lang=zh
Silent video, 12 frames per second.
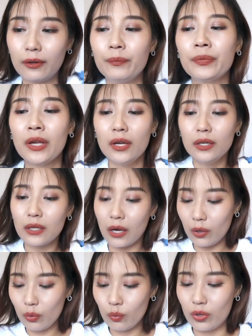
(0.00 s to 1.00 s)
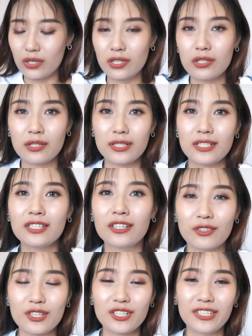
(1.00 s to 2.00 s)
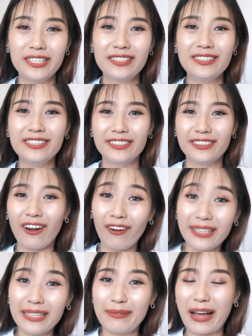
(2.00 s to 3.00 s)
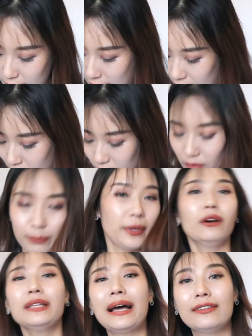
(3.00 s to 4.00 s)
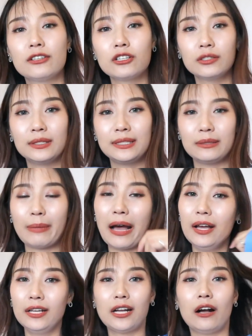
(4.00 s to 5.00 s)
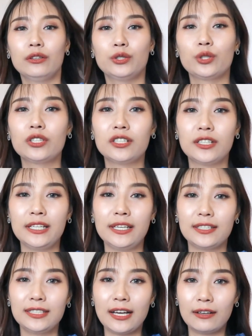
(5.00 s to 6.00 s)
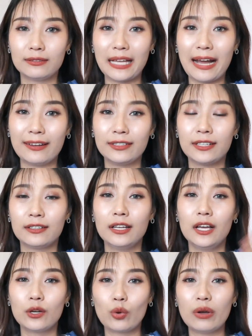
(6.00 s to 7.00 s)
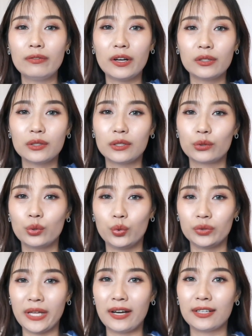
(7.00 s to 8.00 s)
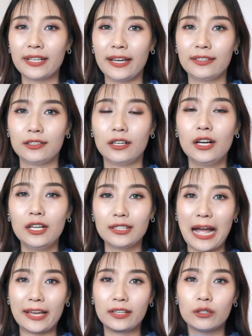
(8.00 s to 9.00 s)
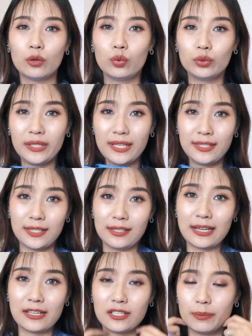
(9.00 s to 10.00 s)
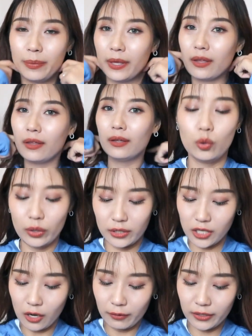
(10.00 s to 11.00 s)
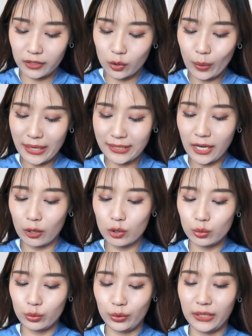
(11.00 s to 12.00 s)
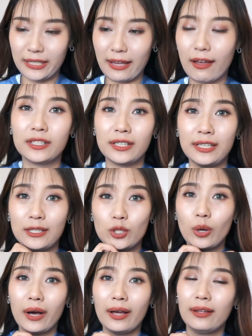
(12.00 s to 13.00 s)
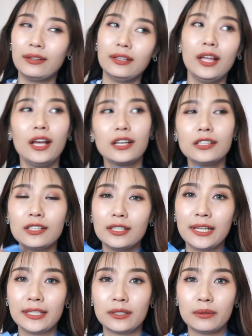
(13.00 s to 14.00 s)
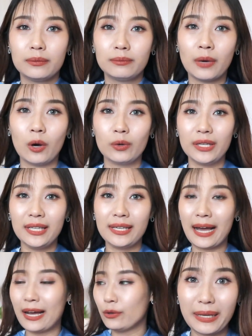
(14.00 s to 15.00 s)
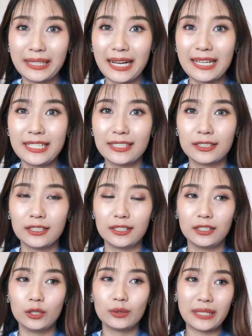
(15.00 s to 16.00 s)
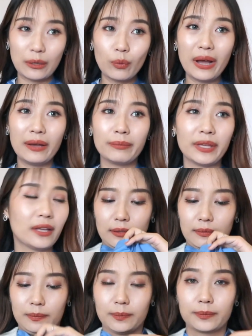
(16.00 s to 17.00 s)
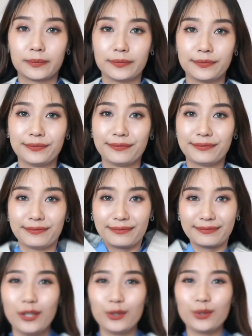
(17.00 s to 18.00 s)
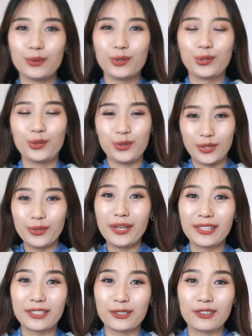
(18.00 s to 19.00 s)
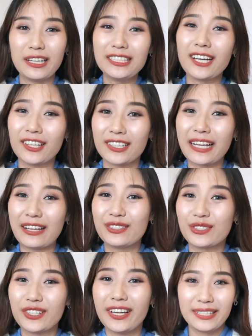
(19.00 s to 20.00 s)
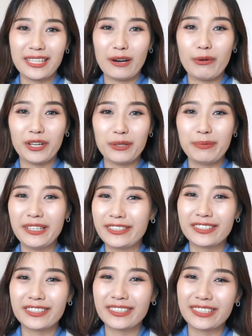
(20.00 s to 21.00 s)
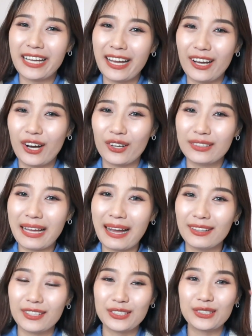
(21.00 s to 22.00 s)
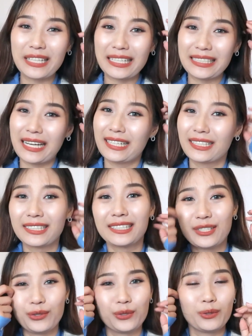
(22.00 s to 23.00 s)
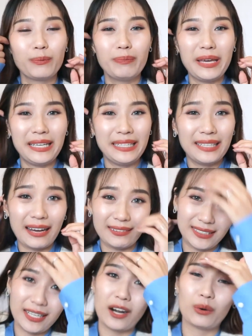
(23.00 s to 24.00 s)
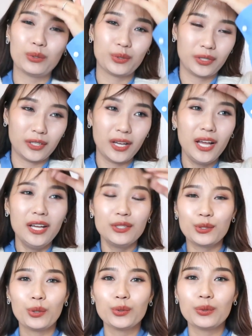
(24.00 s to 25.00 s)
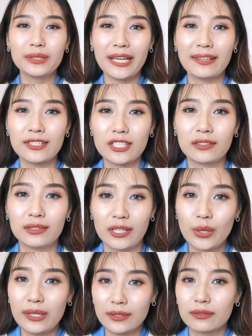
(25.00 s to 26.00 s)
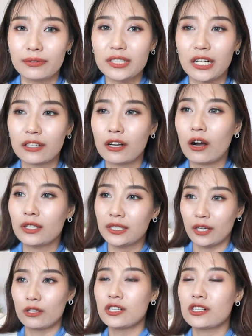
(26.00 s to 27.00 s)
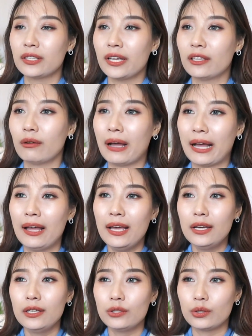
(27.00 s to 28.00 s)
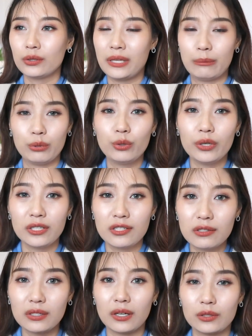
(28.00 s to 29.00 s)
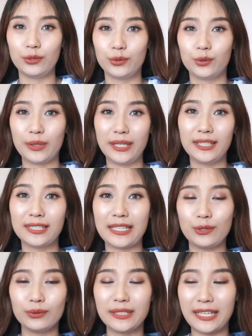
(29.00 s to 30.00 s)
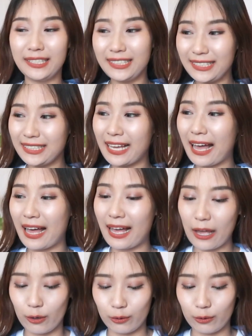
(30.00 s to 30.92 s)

了。然后我是这可能是因人而异吧，两个飘带的设计嘛，然后你就可以像它那官方图那样给的打一个蝴蝶结在这边，会稍微的乖巧淑女一点，可以穿各类的毛衣啊，把它这个露在外面。有种学院很乖巧的感觉，羊毛的背心真的太好搭了，就是大家也可以去备一两件儿。我觉得秋冬天的这个叠穿性非常高，而且你到室内的话又也不会热，随意的在胸前一系啊，还